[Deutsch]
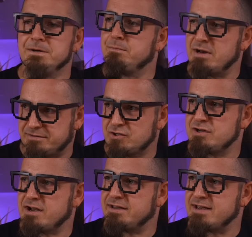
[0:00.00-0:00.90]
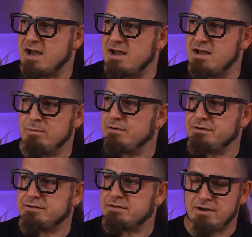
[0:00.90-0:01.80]
PlayStation Jacke ja, aber
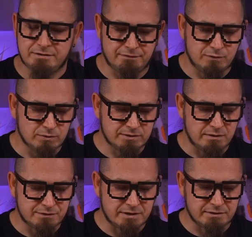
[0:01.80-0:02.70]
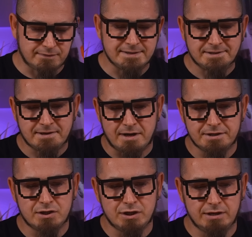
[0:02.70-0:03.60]
dass da Diffuse drauf stand, das weiß ich gar
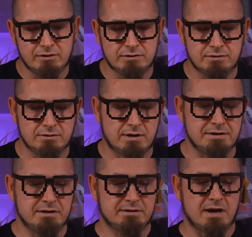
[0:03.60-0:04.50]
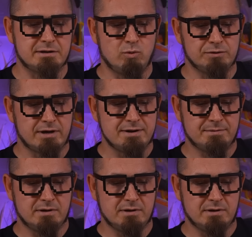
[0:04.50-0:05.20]
nicht. Nee, das äh, kann ich jetzt gar nicht beurteilen.